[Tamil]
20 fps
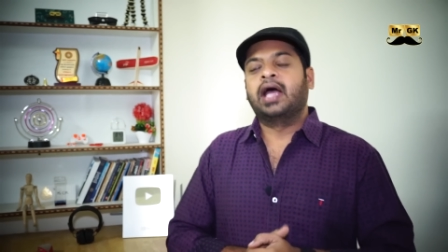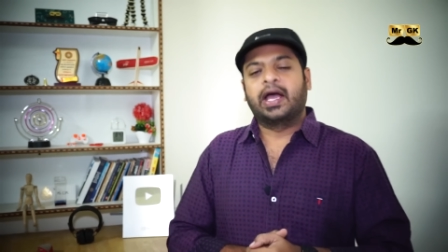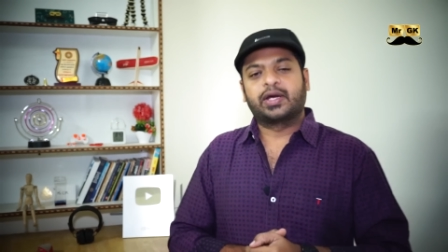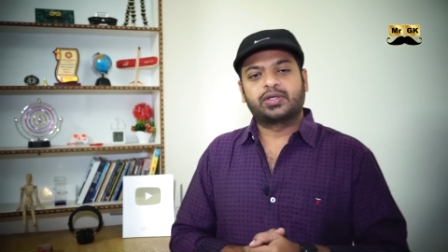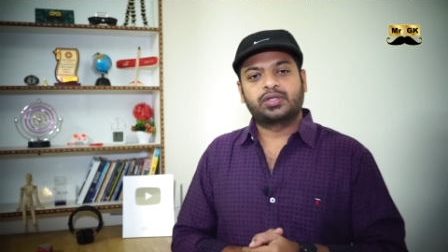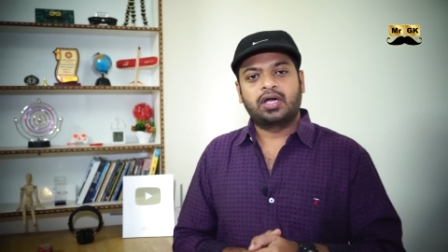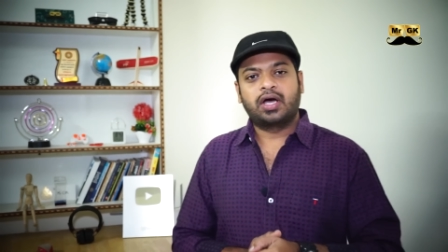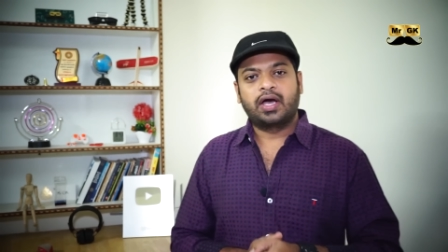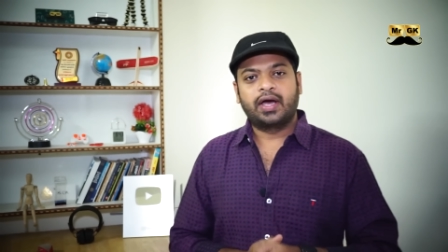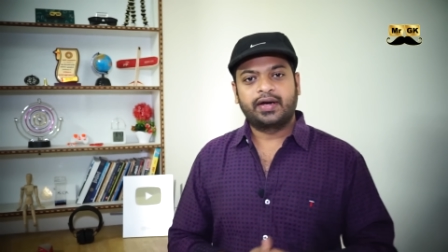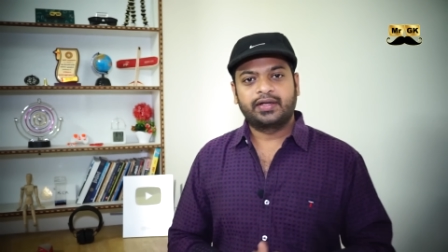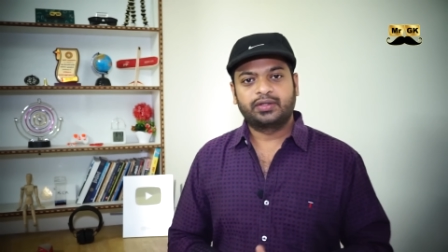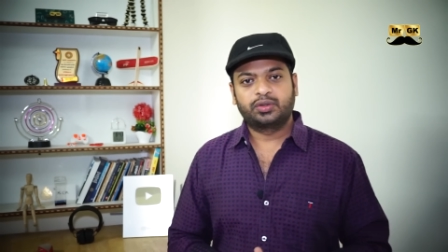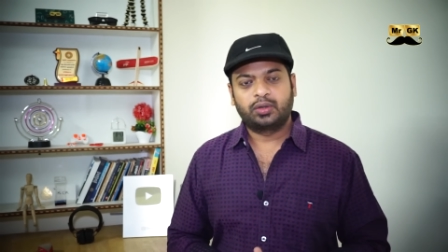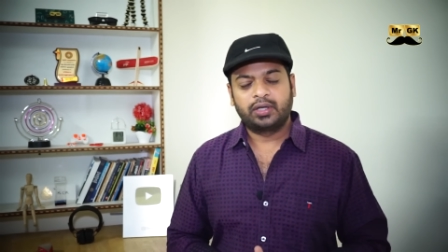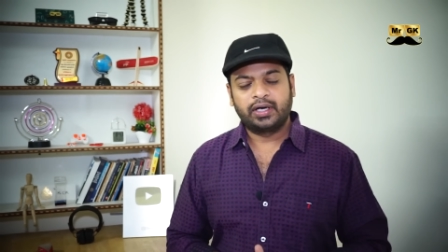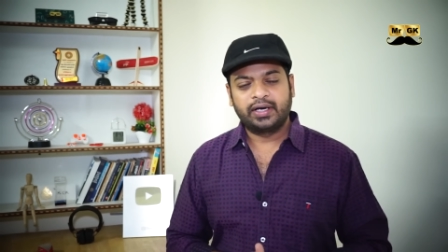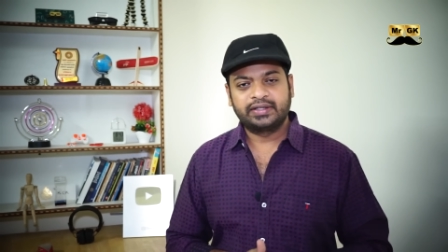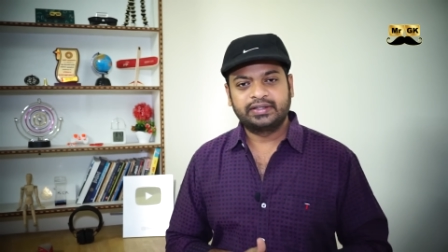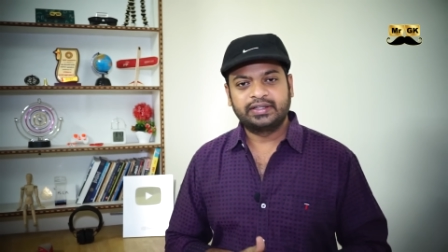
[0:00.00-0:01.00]
ஆக்சுவலாக ஆயிரத்தி
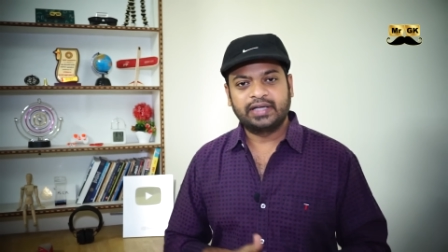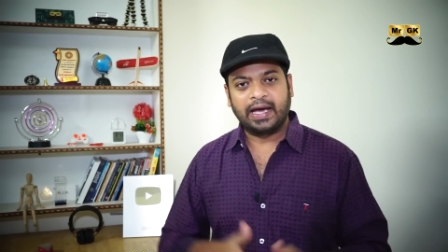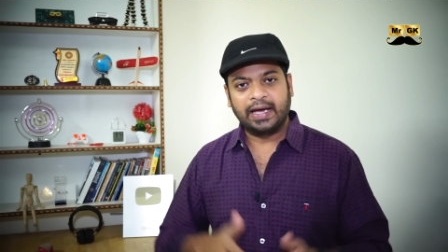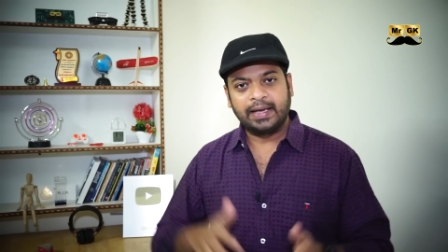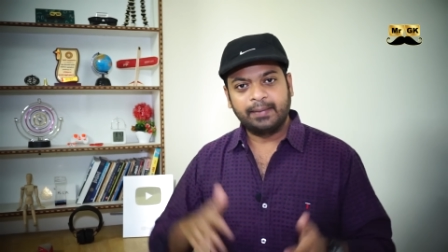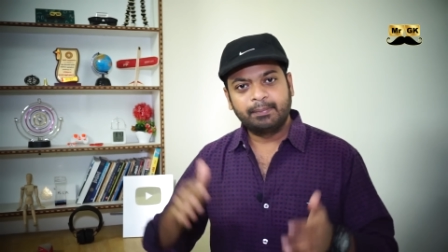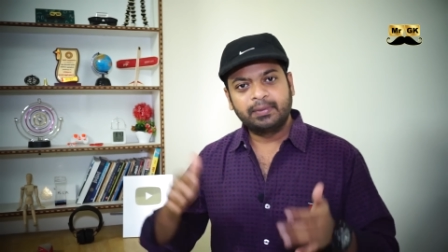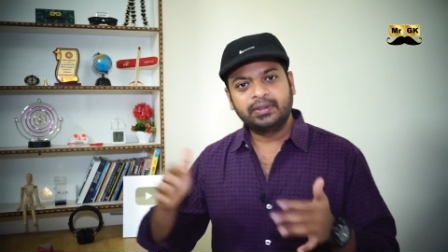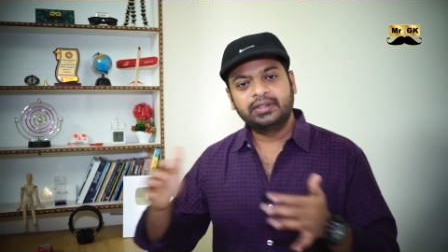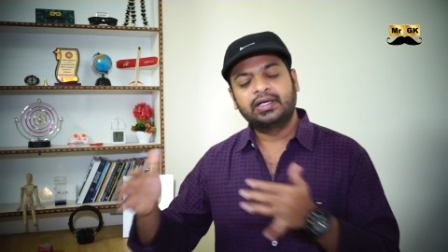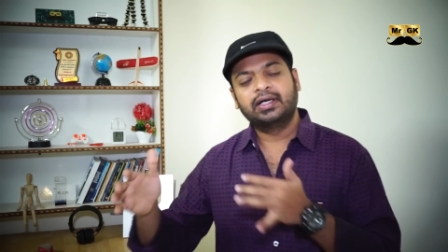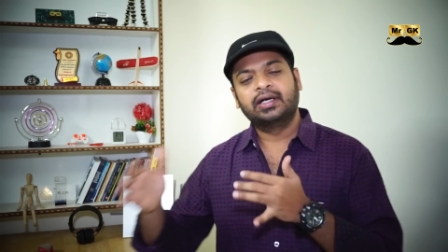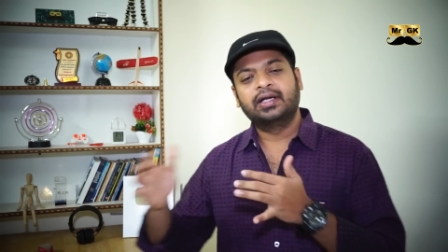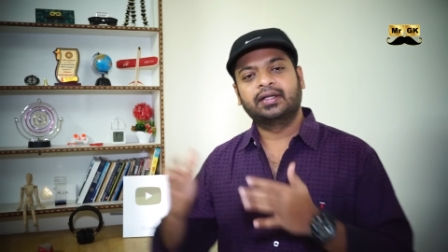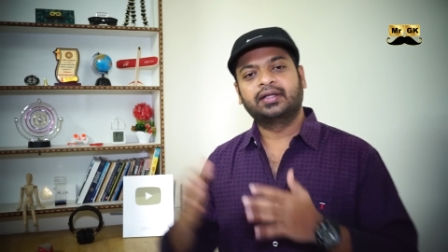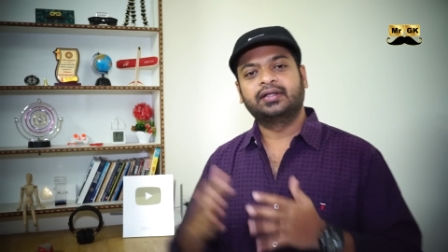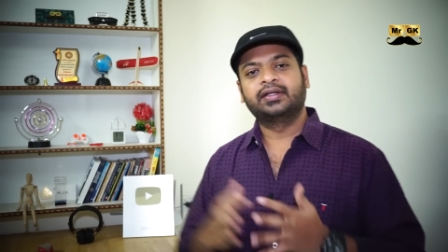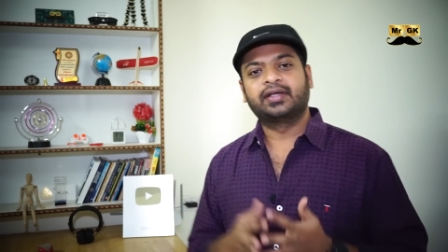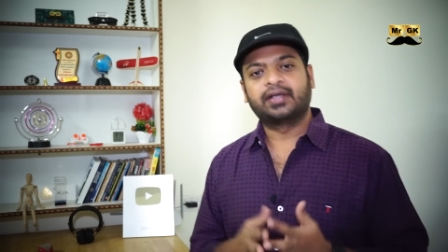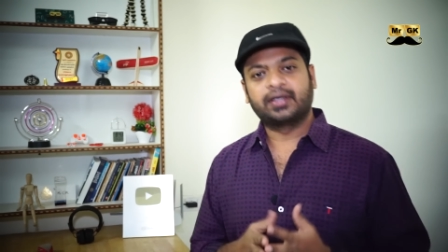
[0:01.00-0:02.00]
தொள்ளாயிரத்தி ஐம்பதுகளில்
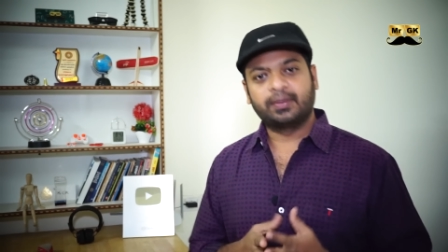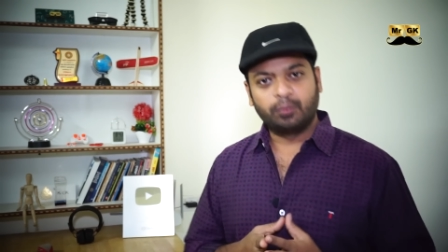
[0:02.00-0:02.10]
தான் அது